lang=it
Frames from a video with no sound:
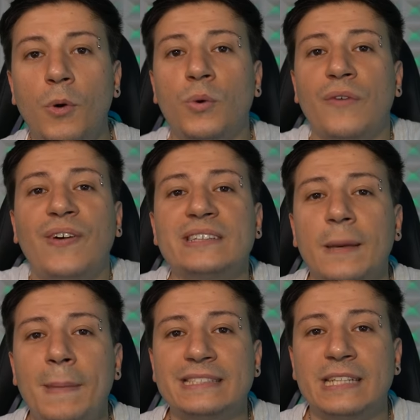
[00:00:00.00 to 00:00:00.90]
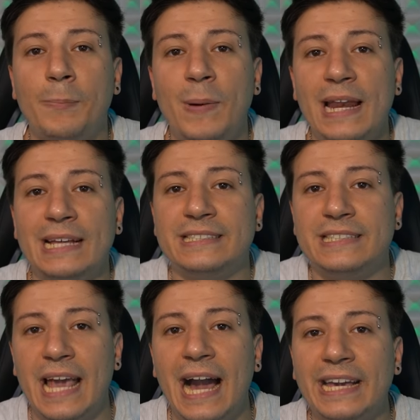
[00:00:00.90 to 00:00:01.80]
Comunque, fatemi sapere
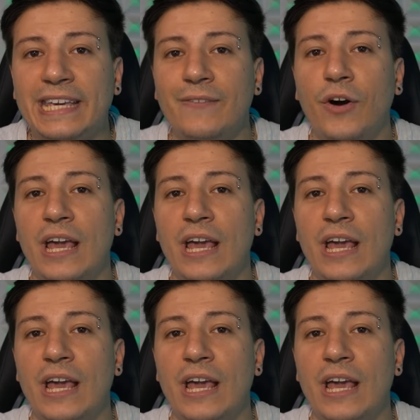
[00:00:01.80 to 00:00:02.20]
se anche